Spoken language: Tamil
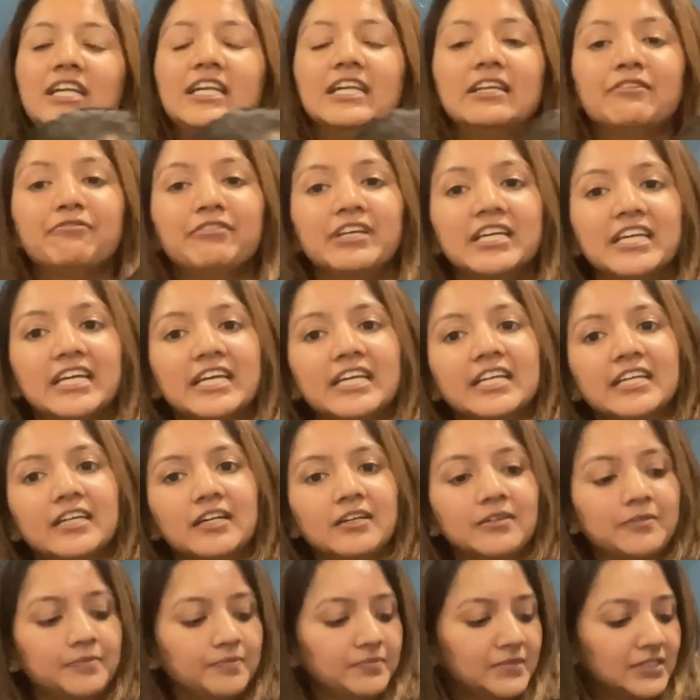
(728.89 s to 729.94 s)
லிவிங் ஏரியா
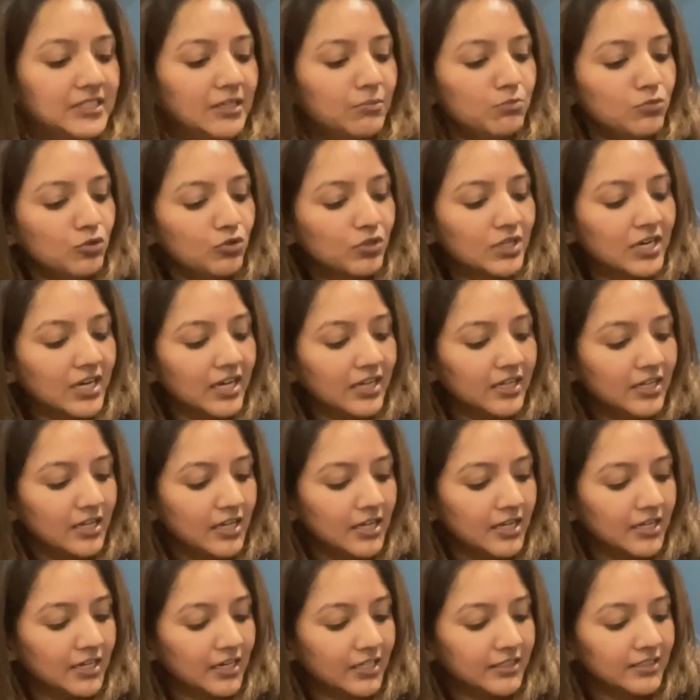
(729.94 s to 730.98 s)
தம்மா
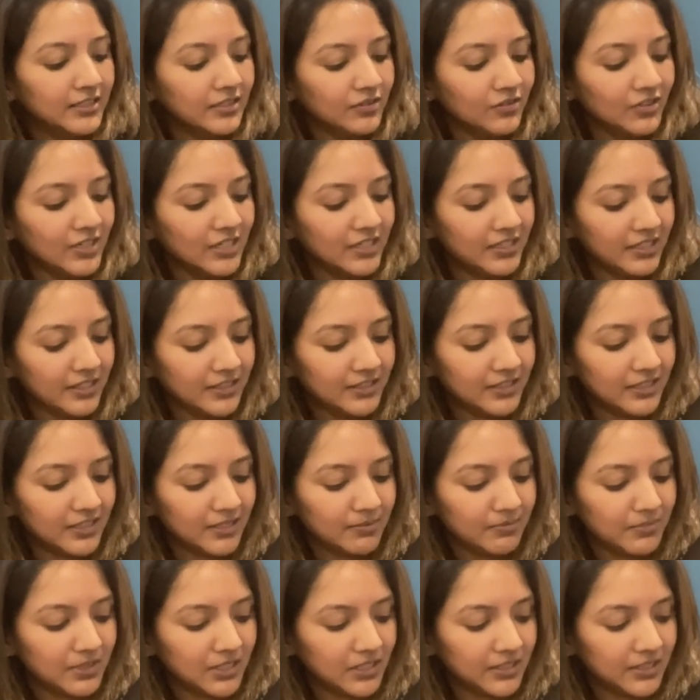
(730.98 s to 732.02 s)
கத்தக்கூடாதுல தங்கம்மா